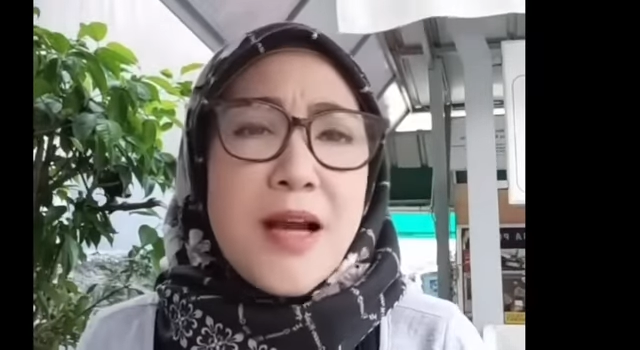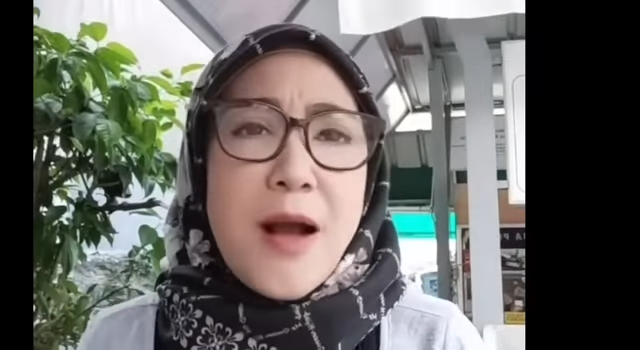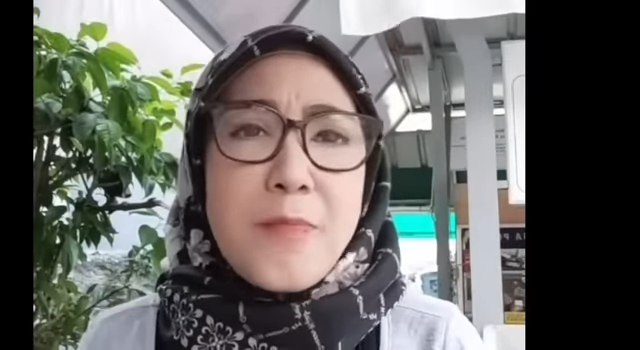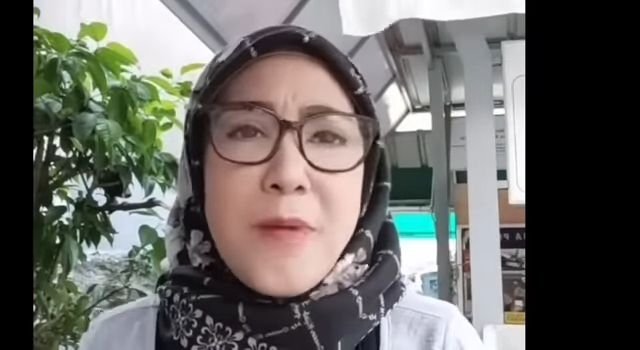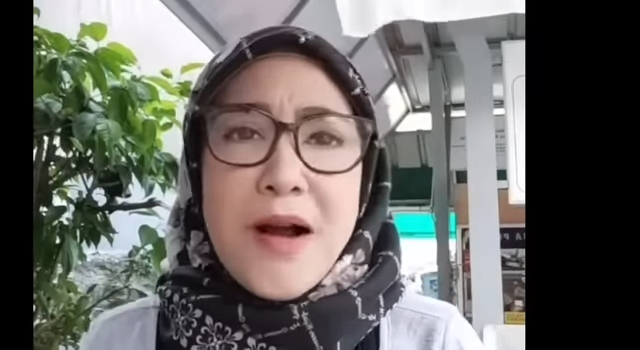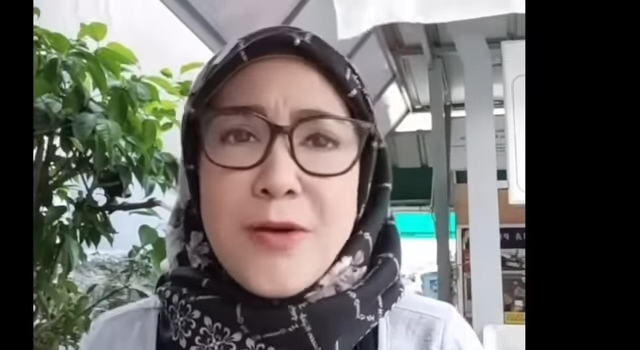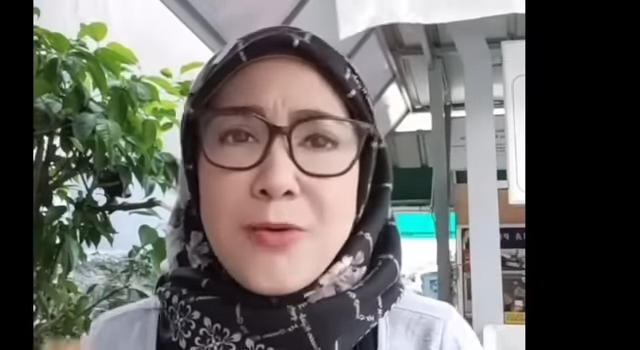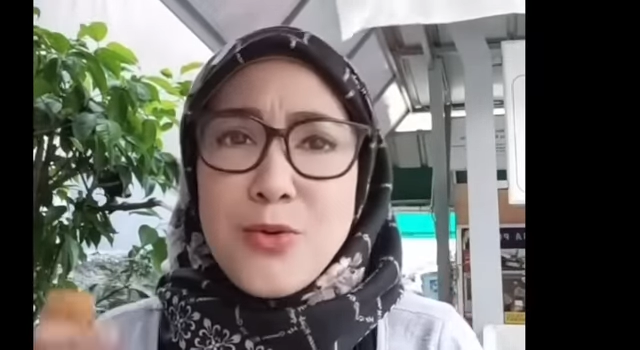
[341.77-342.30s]

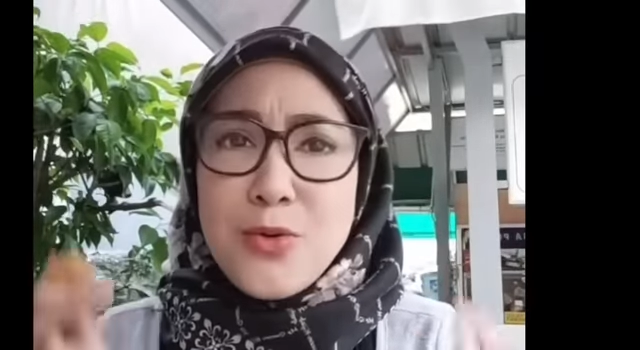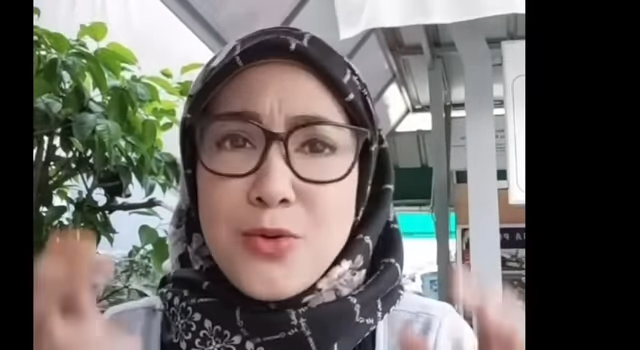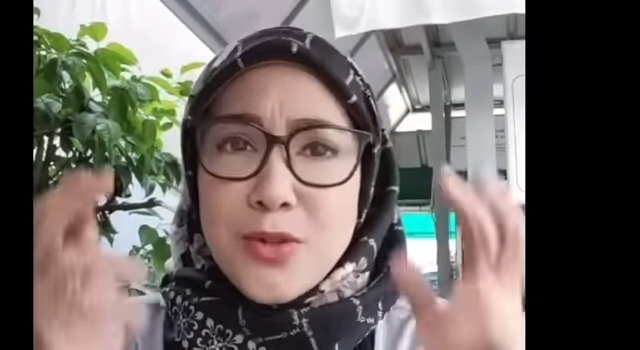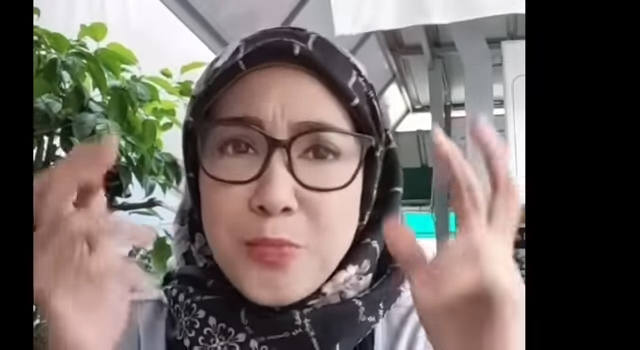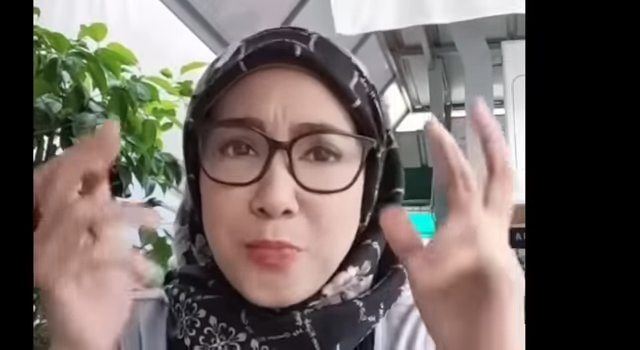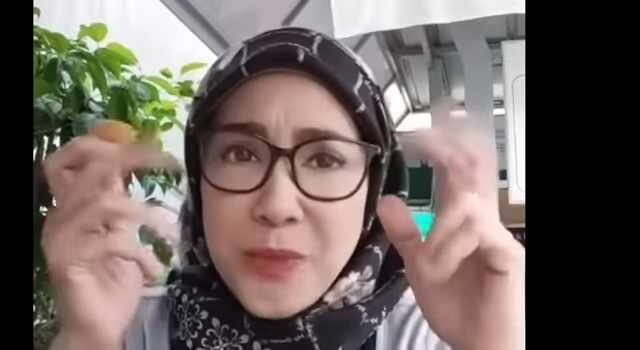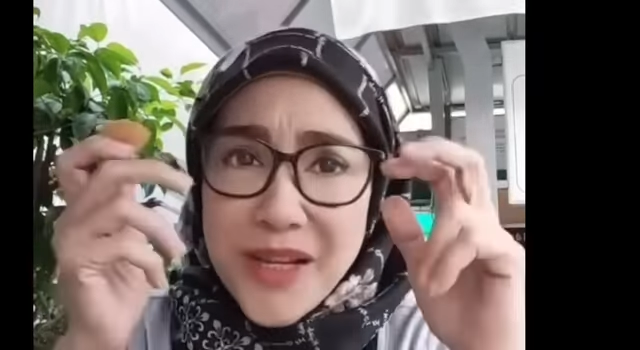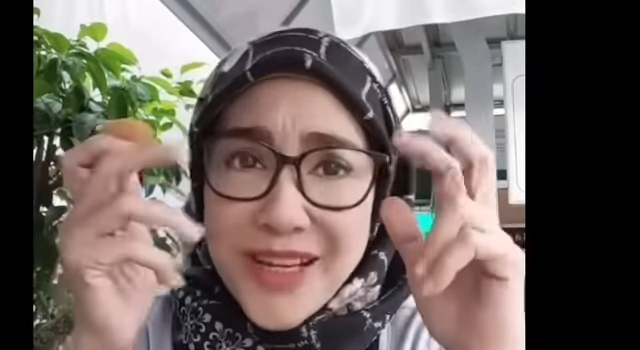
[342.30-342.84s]
apakah guru
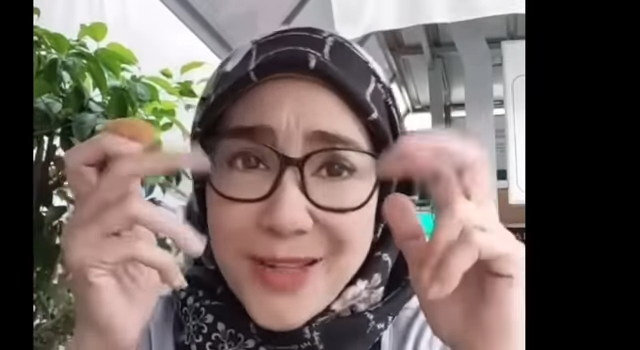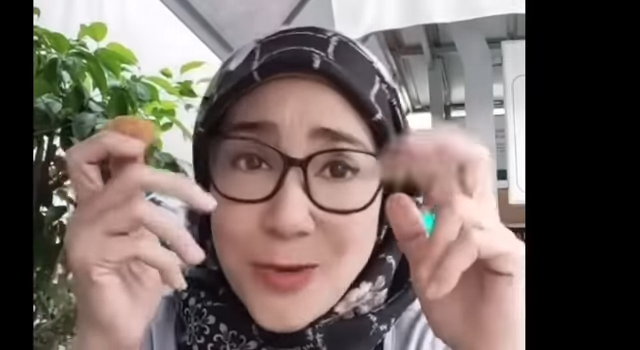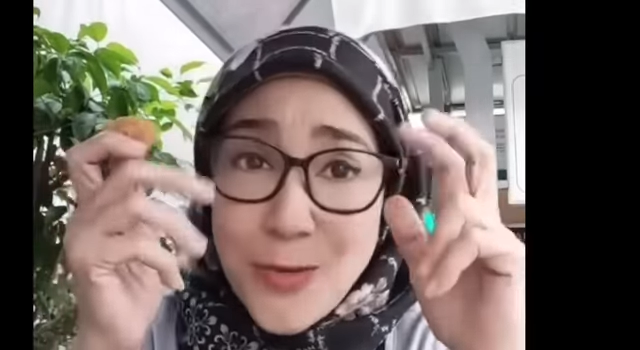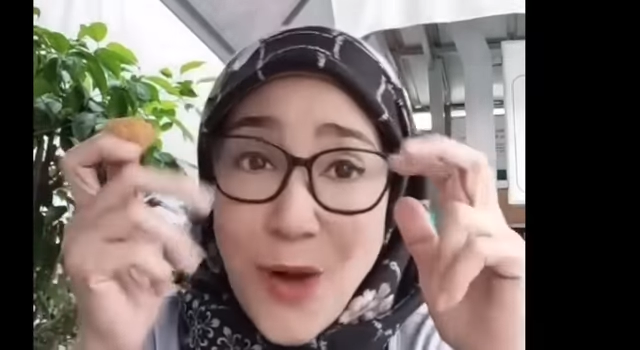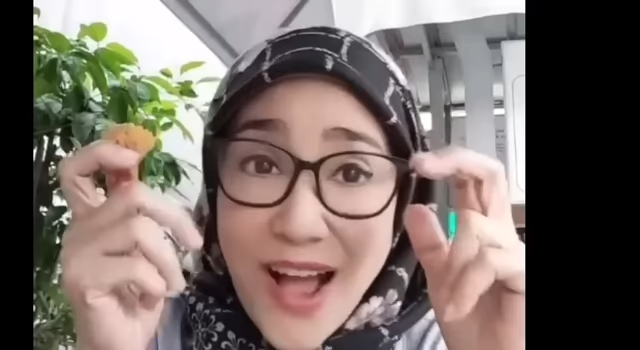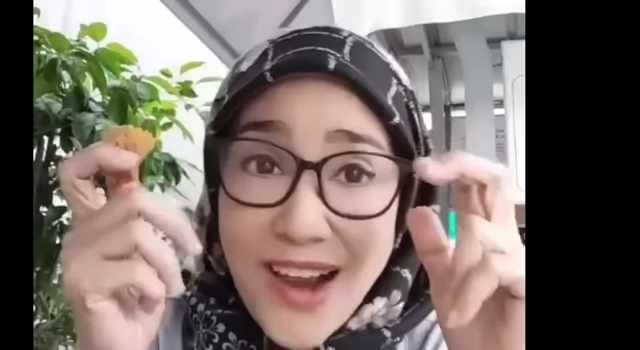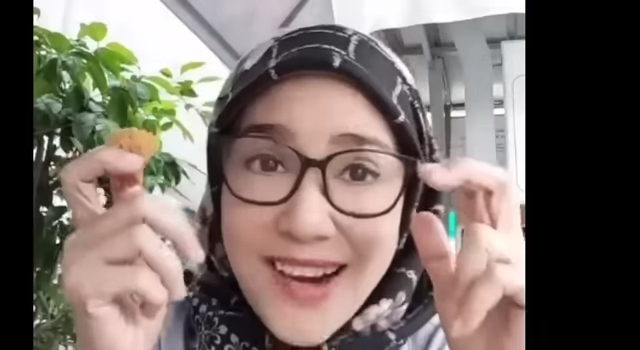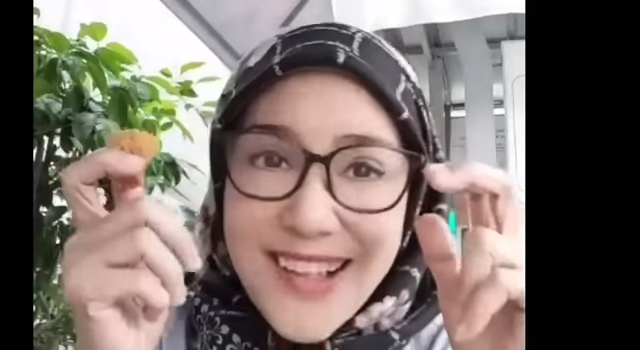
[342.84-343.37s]

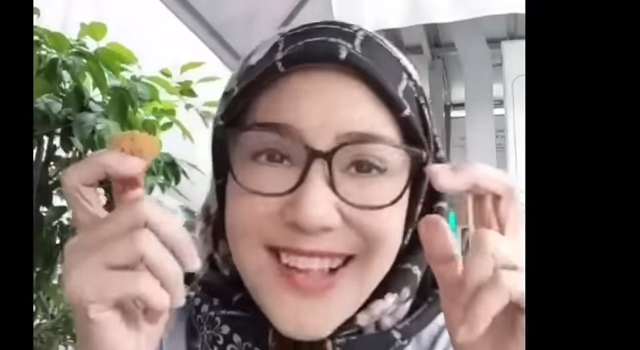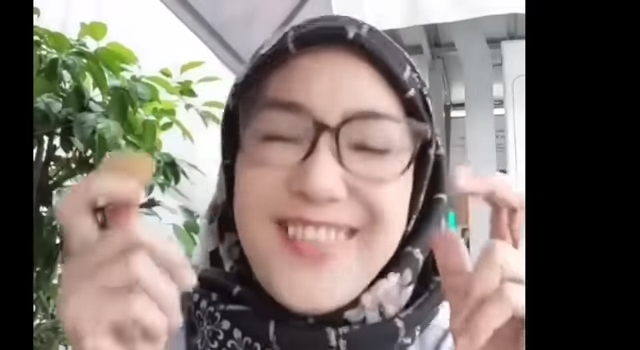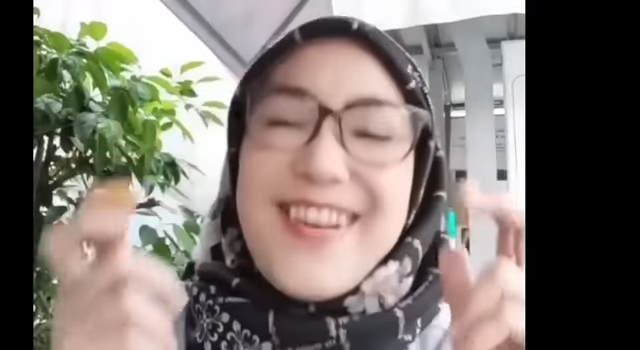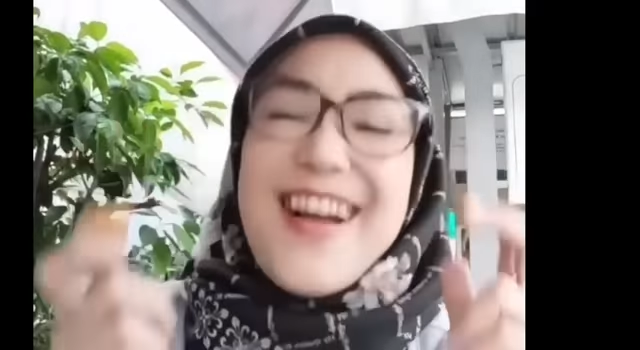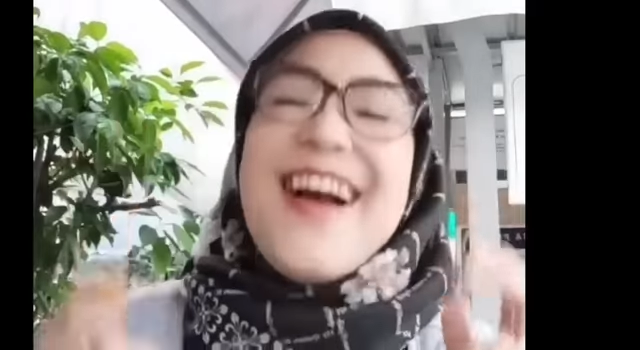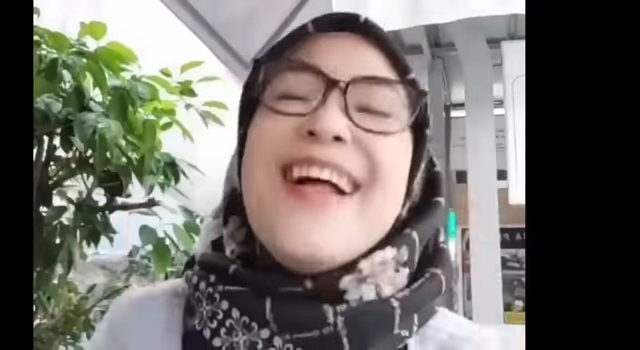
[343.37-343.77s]
spiritual gitu kan